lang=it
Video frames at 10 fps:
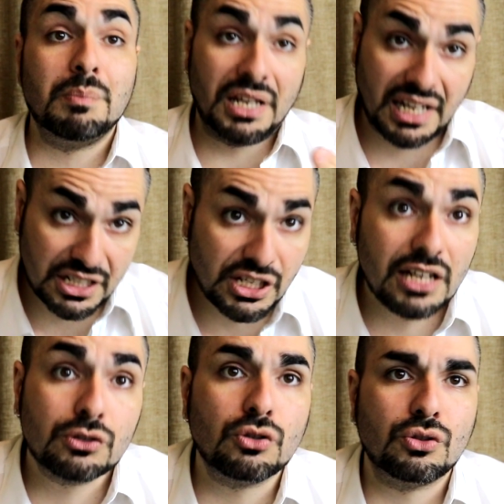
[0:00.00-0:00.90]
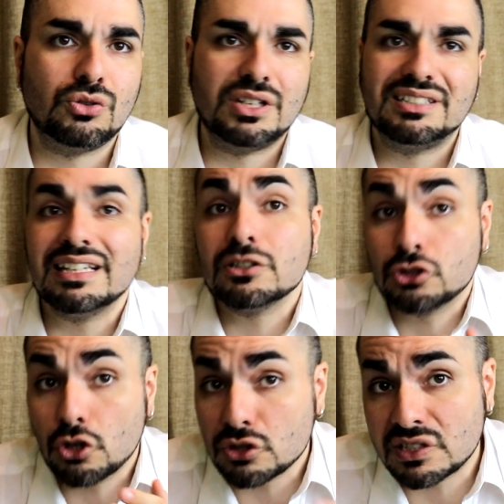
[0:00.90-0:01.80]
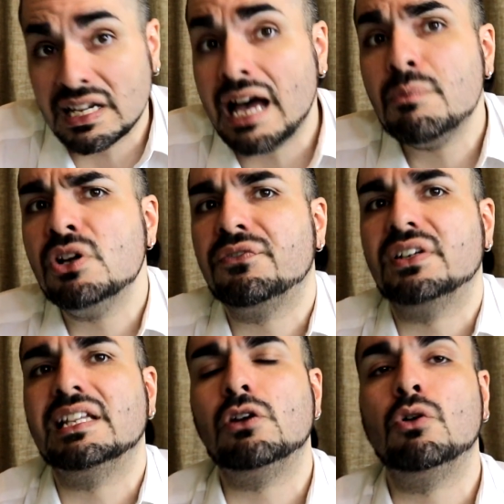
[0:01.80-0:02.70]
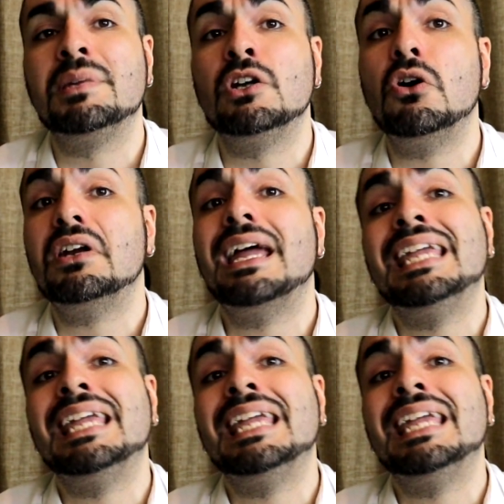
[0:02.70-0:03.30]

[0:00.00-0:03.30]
Perché certo, dottoressa, sgozziamo il fratello minore